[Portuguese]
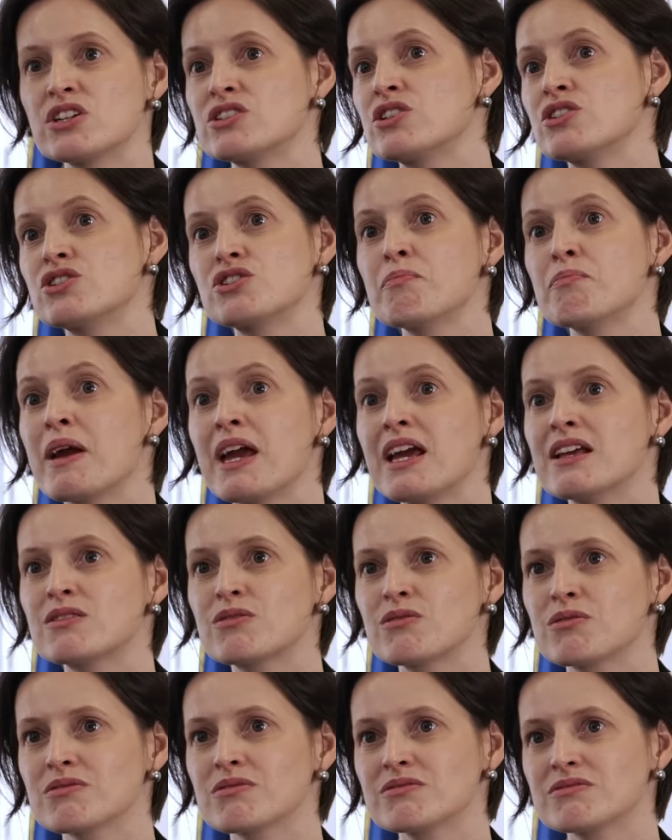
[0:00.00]
de
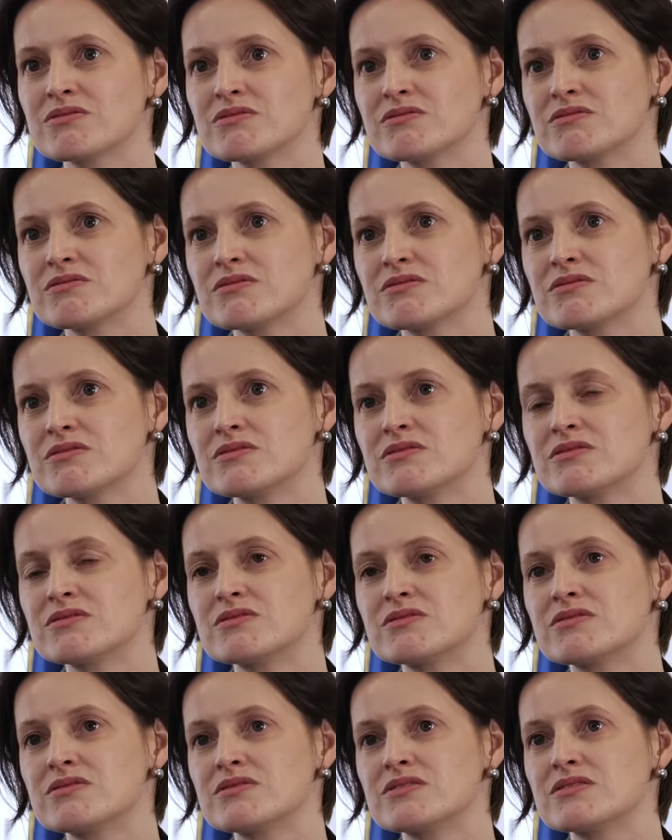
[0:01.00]
atingimento
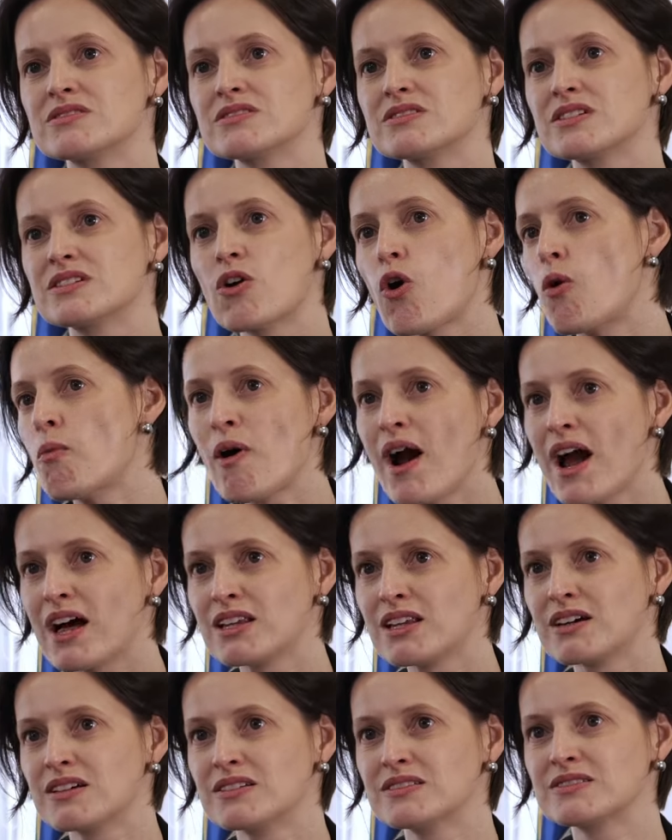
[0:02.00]
como
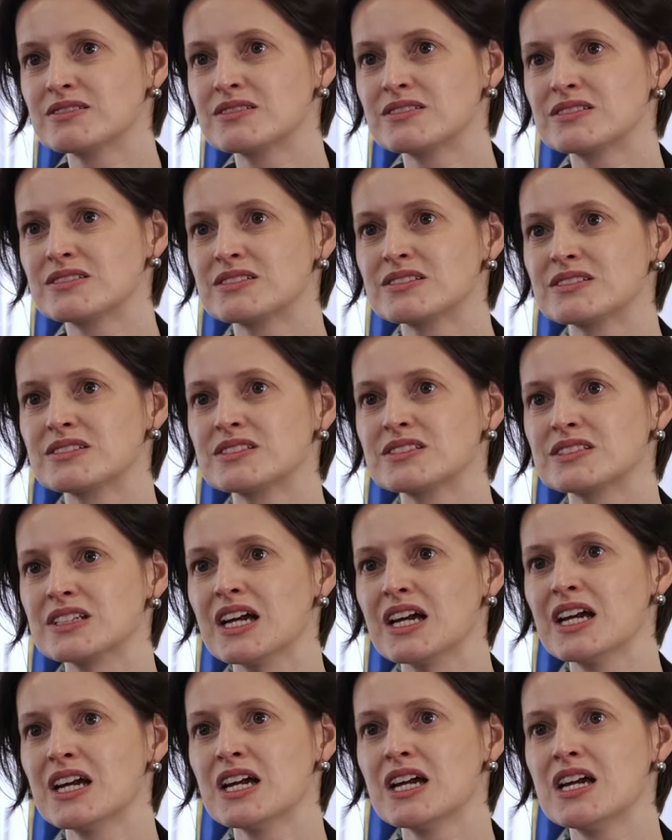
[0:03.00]
ela,
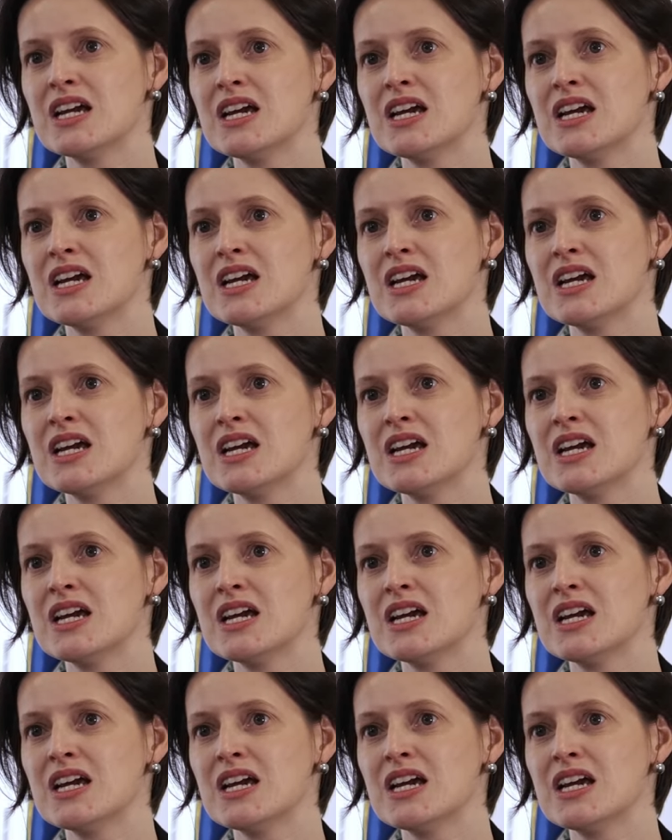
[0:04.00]
né?